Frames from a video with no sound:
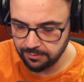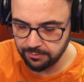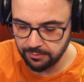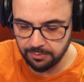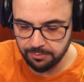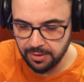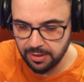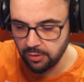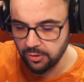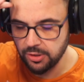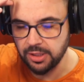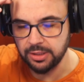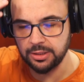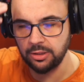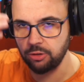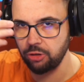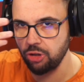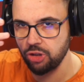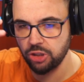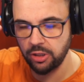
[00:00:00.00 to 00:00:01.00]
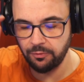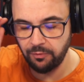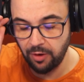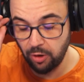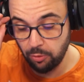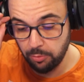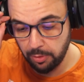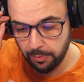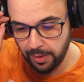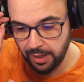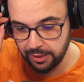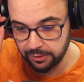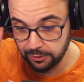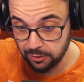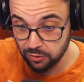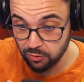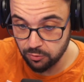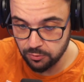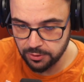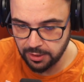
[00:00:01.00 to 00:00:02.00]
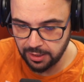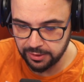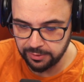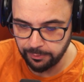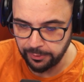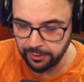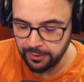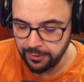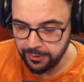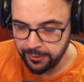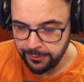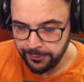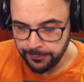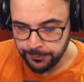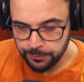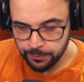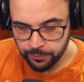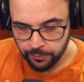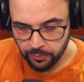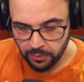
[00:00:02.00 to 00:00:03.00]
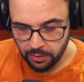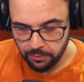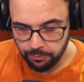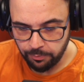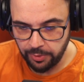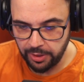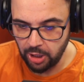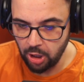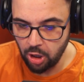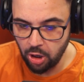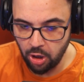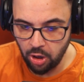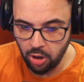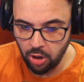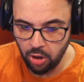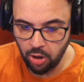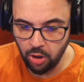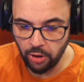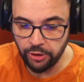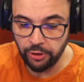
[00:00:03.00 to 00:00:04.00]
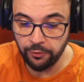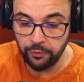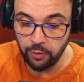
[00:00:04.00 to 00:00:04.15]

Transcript: Vabbè, ogni tanto il cervello mi parte, scusatemi. Però io ve